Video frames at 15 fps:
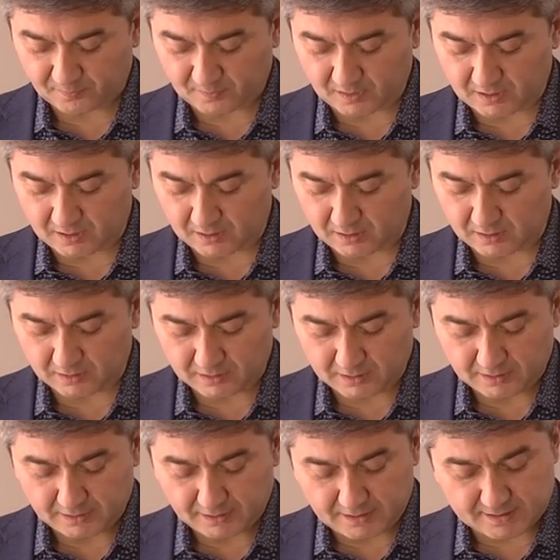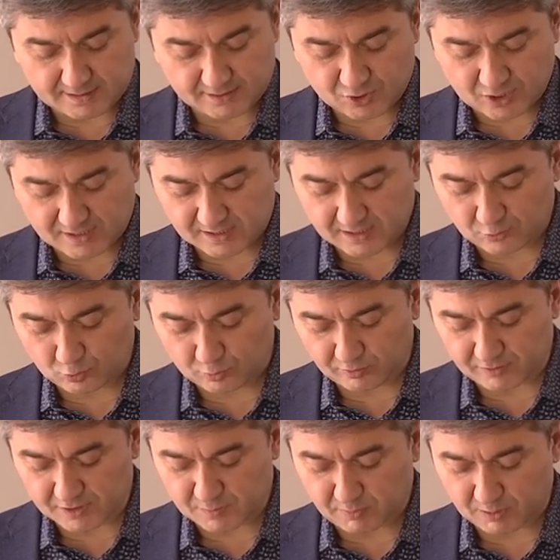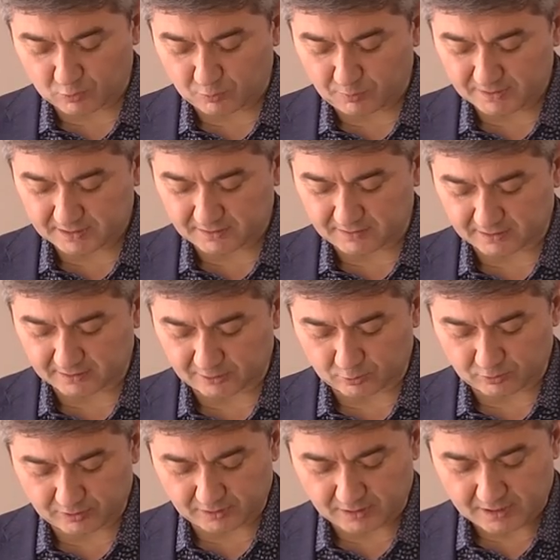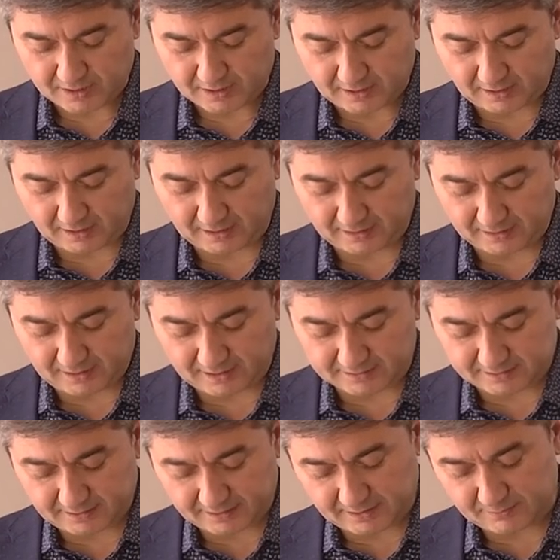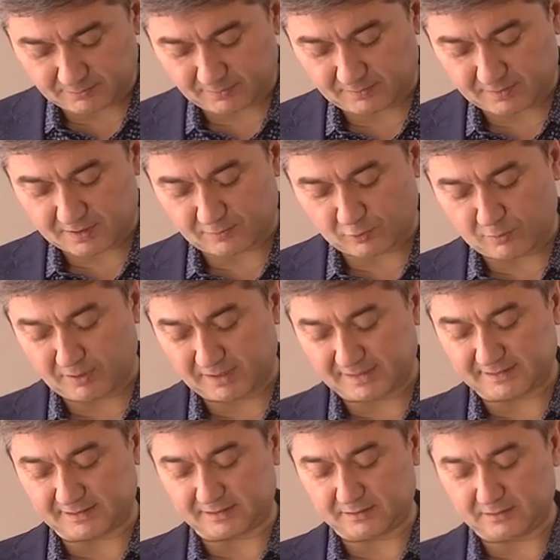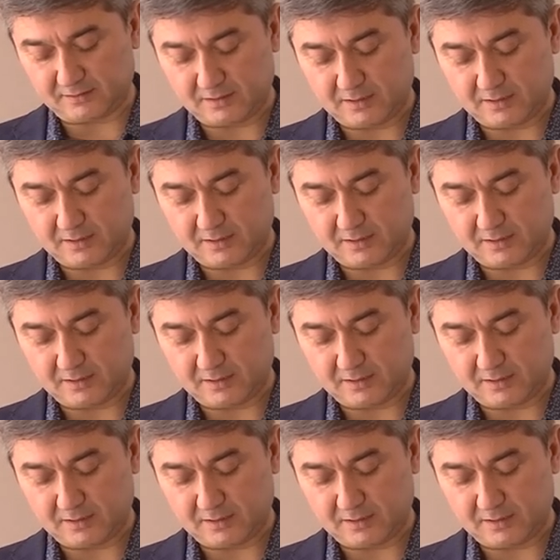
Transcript: А, и сейчас задумываюсь, покупать квартиру или открыть свой магазин.